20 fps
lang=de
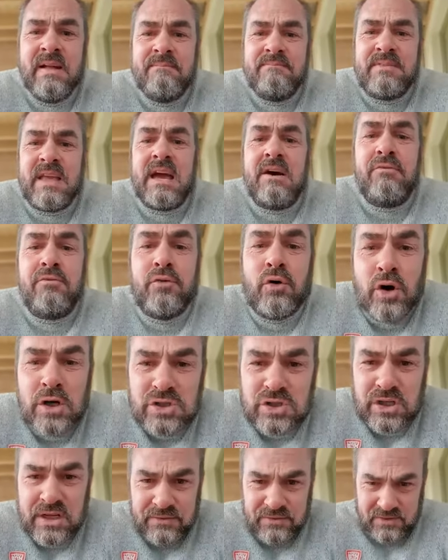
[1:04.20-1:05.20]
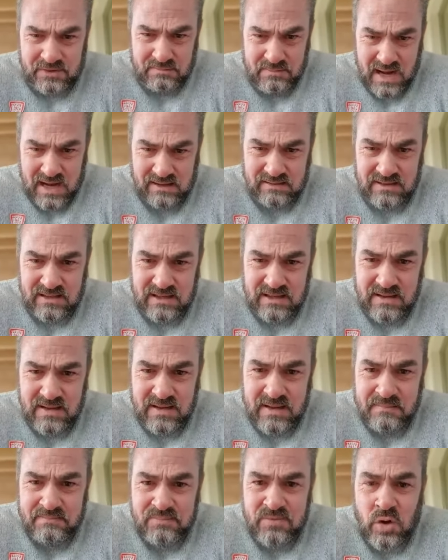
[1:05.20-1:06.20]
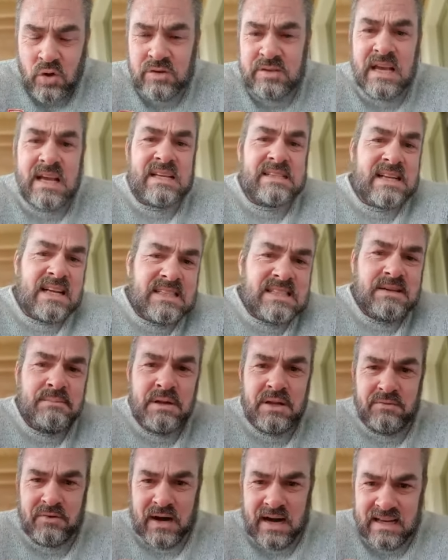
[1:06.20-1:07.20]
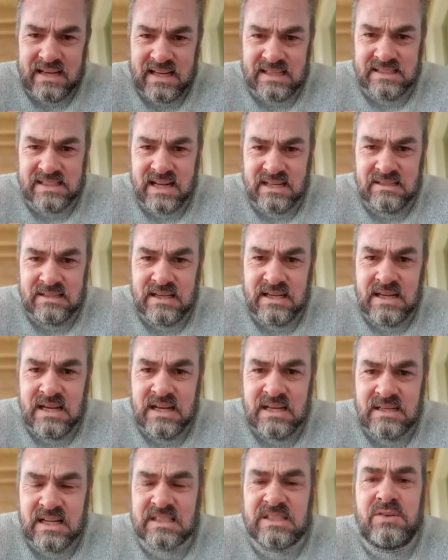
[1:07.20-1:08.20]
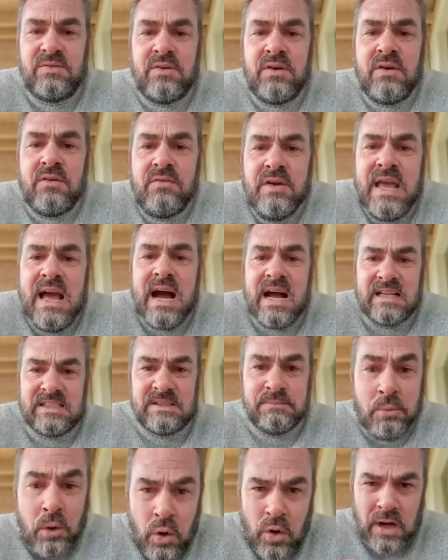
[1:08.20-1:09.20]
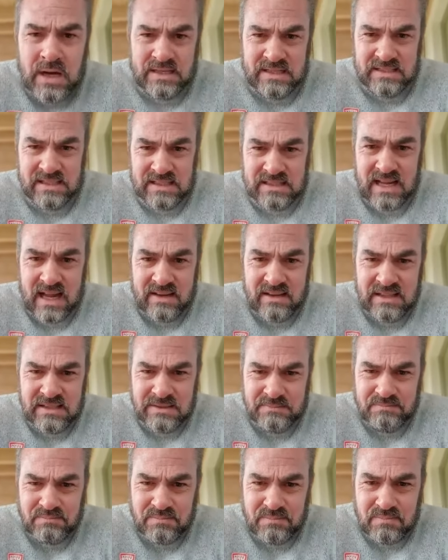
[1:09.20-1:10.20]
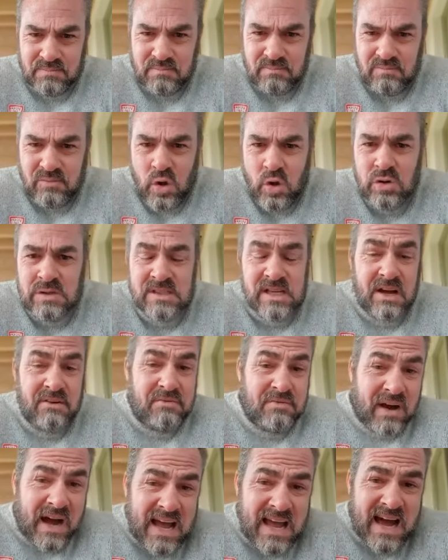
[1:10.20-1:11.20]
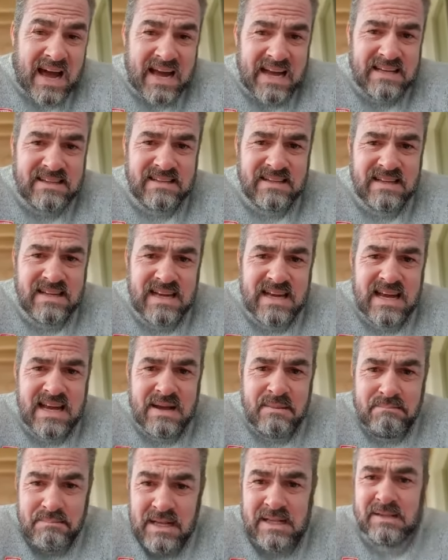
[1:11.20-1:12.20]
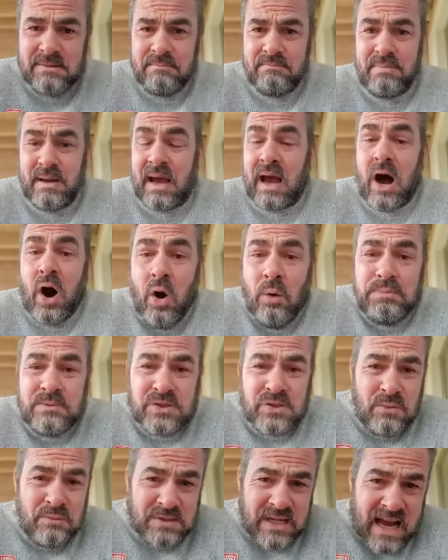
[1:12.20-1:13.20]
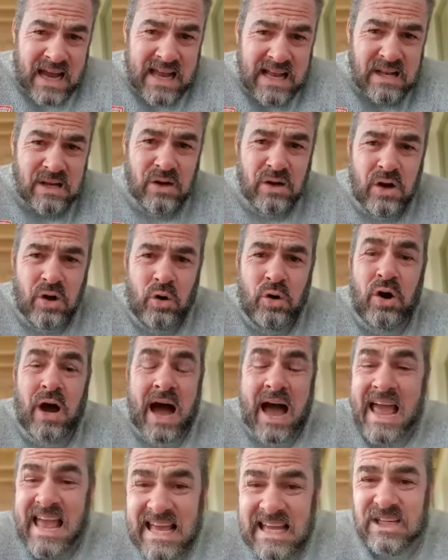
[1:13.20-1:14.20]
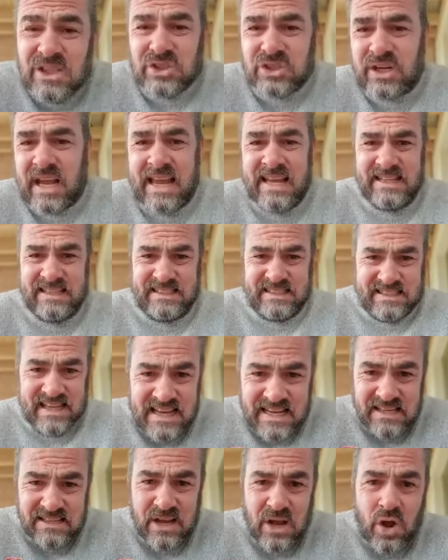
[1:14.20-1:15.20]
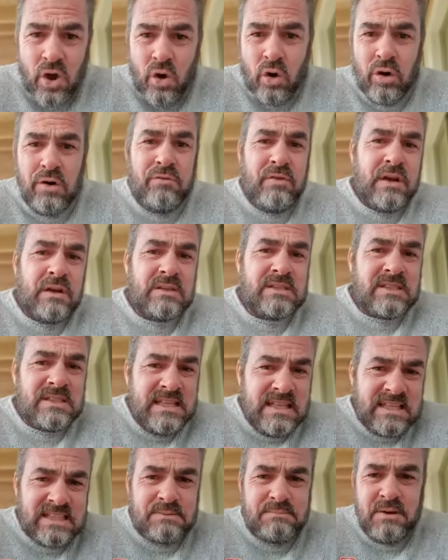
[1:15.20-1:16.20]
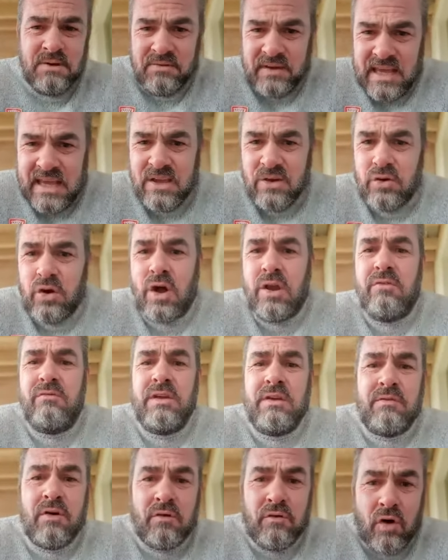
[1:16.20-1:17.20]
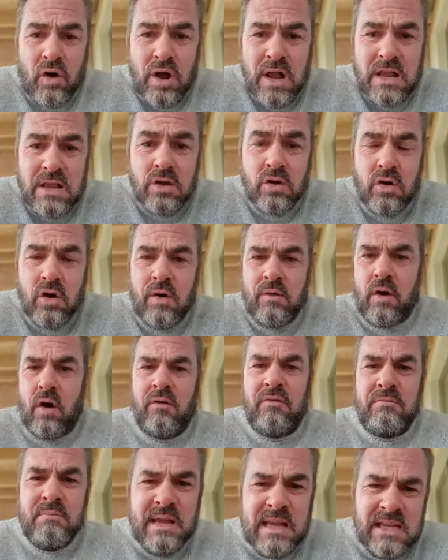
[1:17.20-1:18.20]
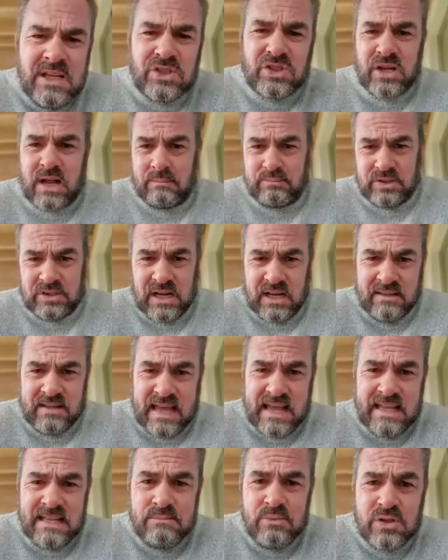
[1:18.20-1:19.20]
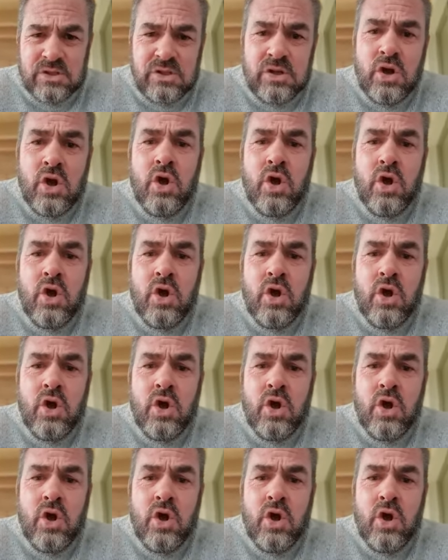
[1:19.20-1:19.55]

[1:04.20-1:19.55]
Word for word: der Vorschriften macht und der Gesetze mit veranlasst hat, dass wir als Bürger dieses Landes unserer Freiheit mit beraubt zum Teil auch eingeschränkt sind und wir uns nicht bewegen können, wie wir wollen, auf Mindestabstand gehen müssen